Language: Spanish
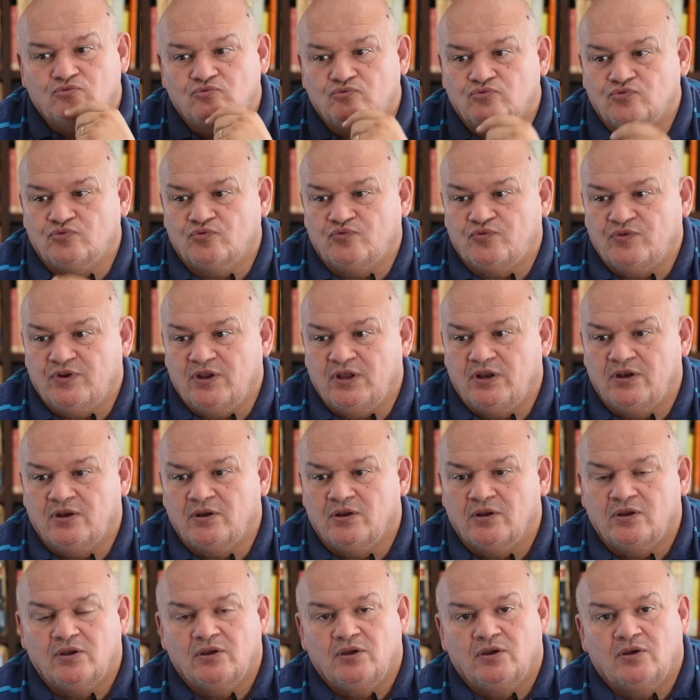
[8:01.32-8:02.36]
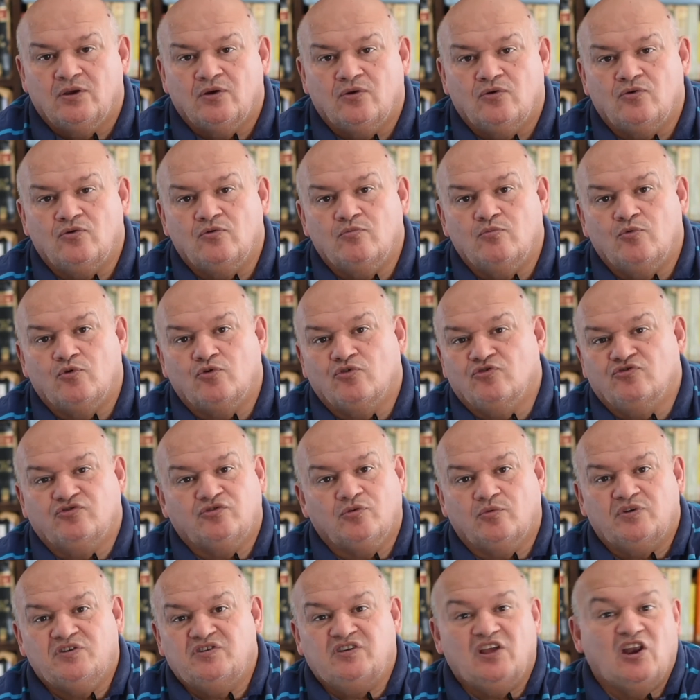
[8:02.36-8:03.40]
un sufrir como
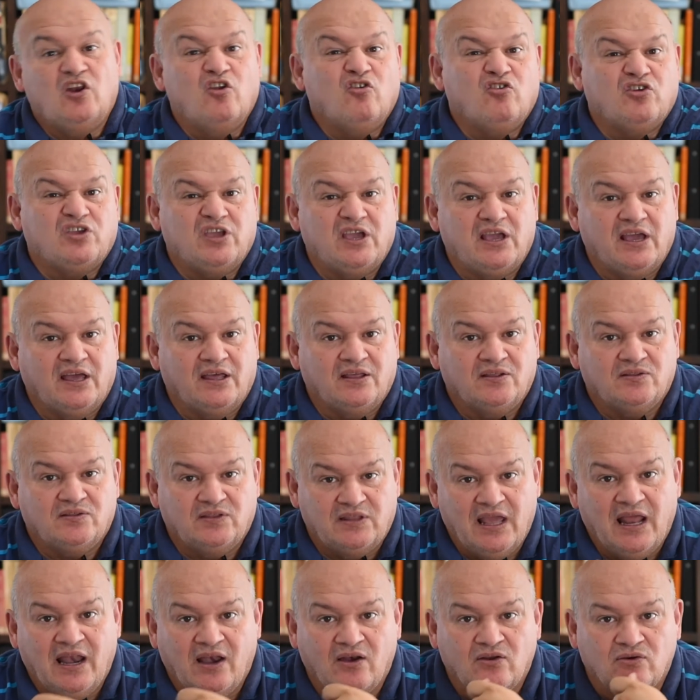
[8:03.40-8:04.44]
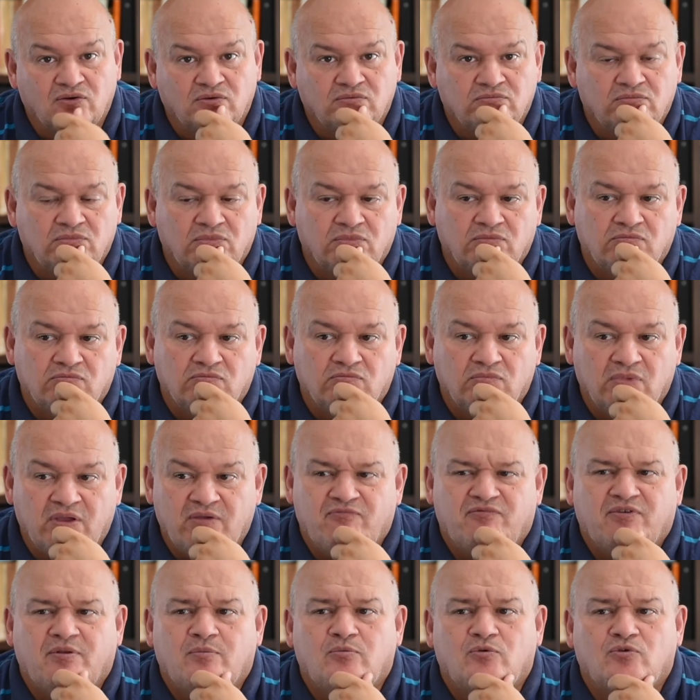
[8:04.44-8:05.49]
consecuencia lógica de algo.
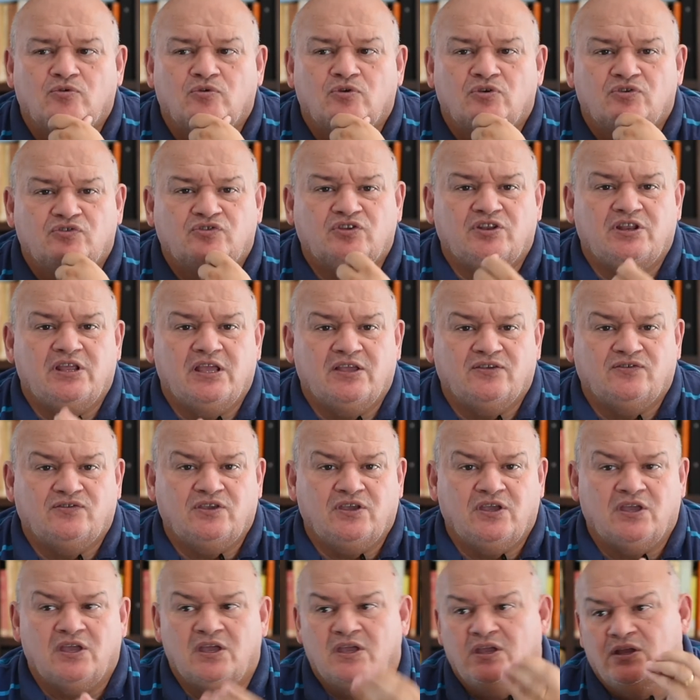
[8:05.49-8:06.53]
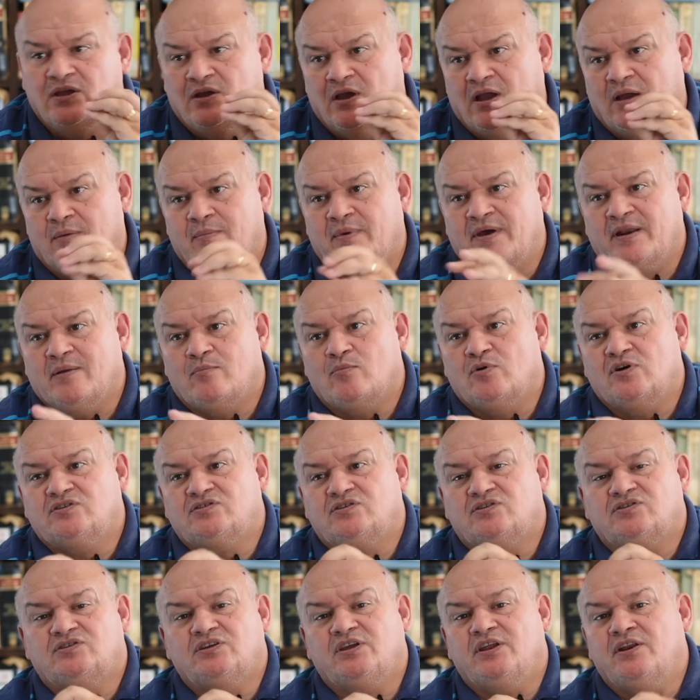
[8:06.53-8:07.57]
Enfermo sería si amáramos
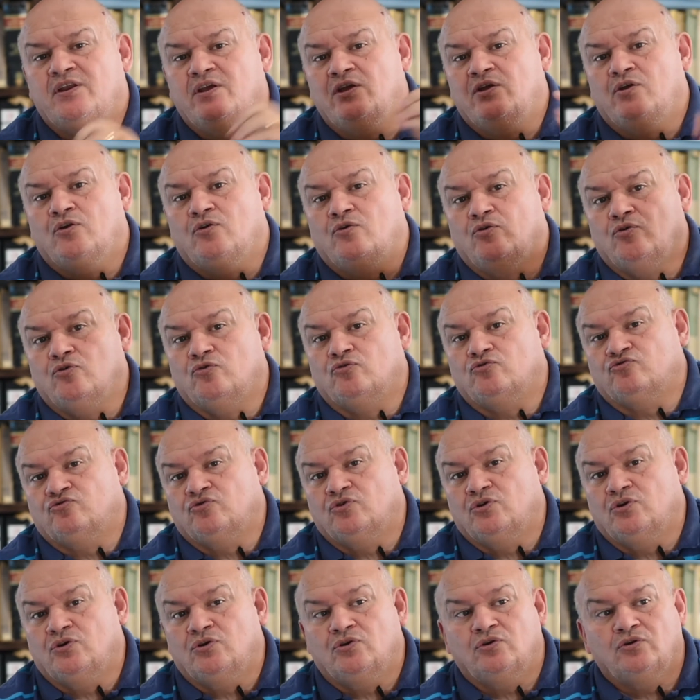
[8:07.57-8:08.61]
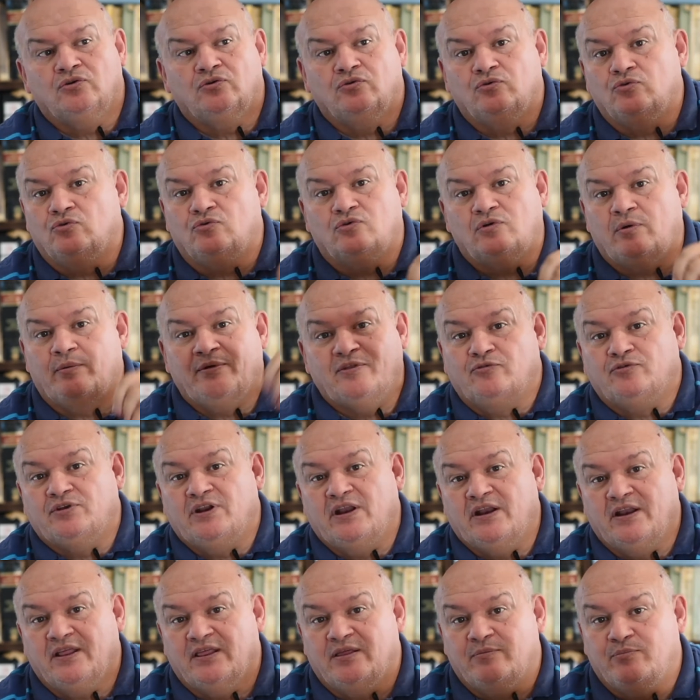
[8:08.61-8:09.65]
ese ser, nos,
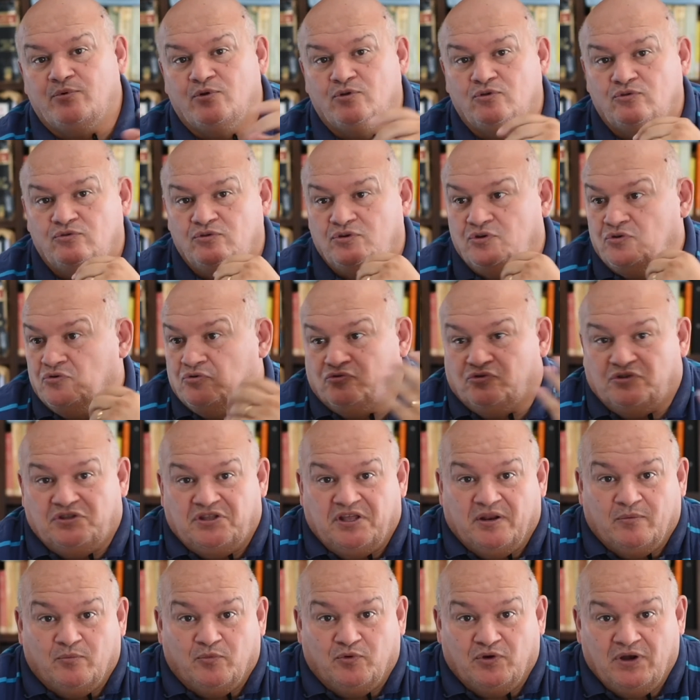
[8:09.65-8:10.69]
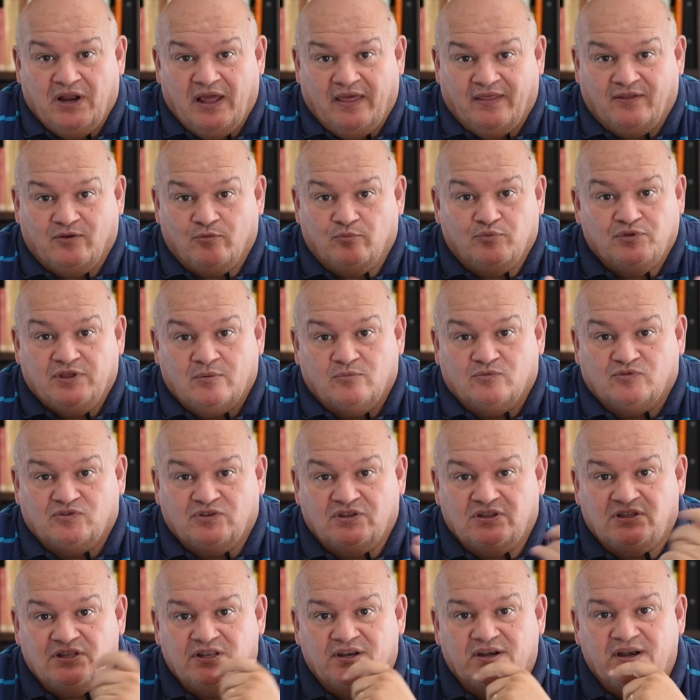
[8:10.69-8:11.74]
abandonara de pronto y no sintiéramos nada, no pudiéramos
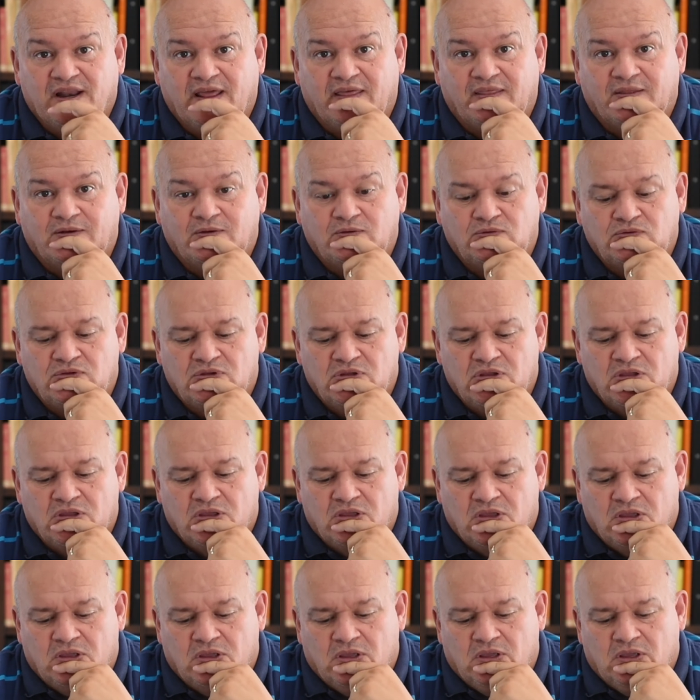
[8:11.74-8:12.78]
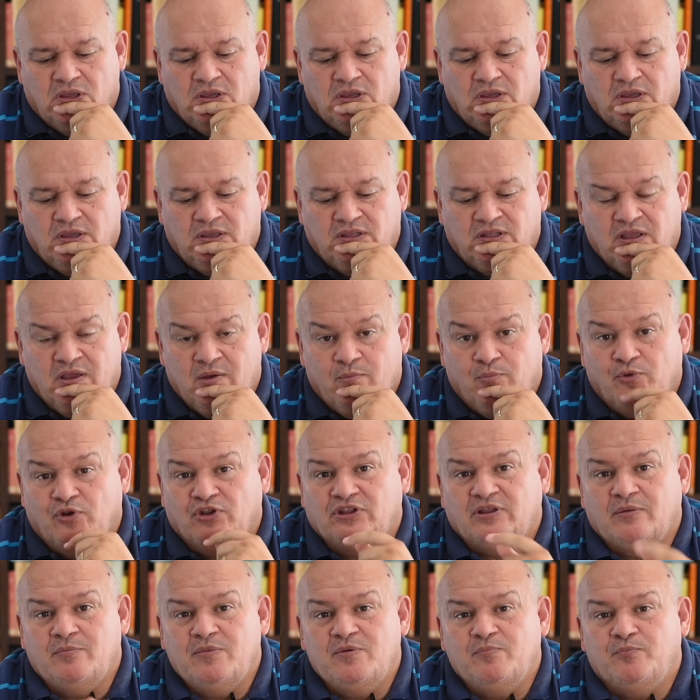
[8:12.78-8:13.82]
sentir nada, este,
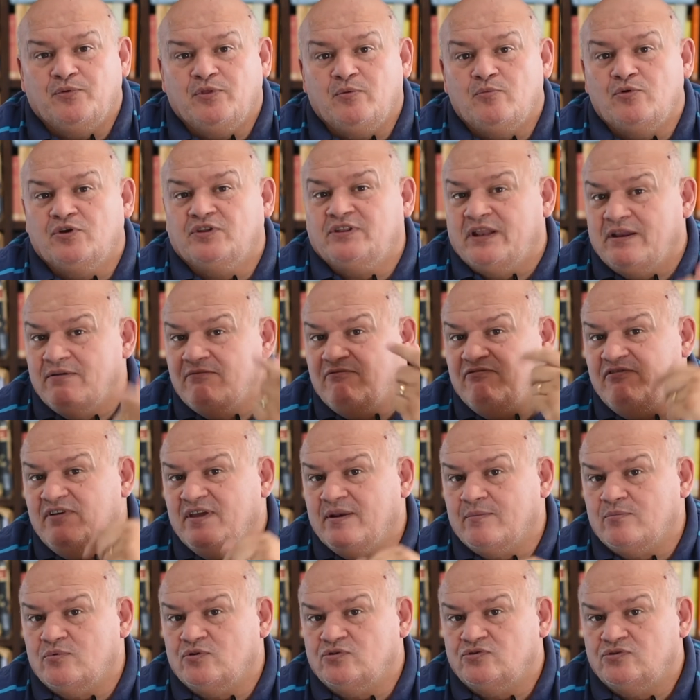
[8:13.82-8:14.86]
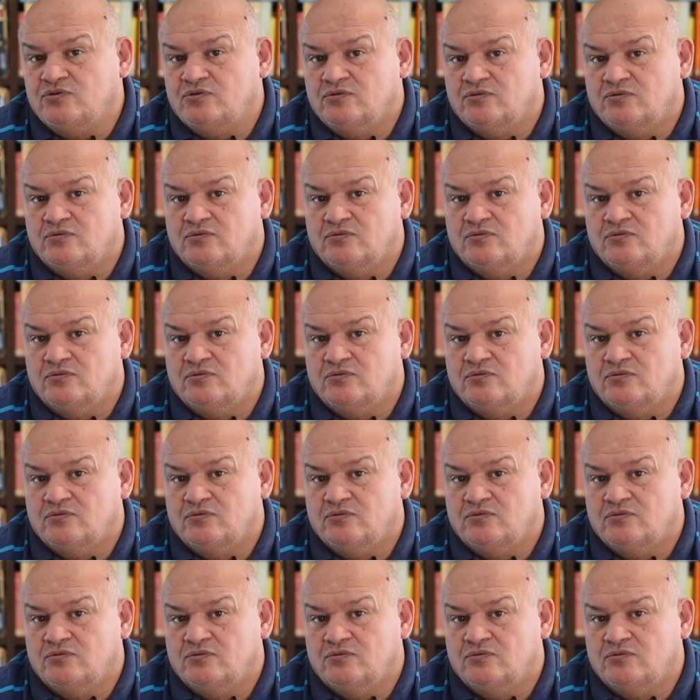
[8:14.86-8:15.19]
pero también podemos estar enfermos,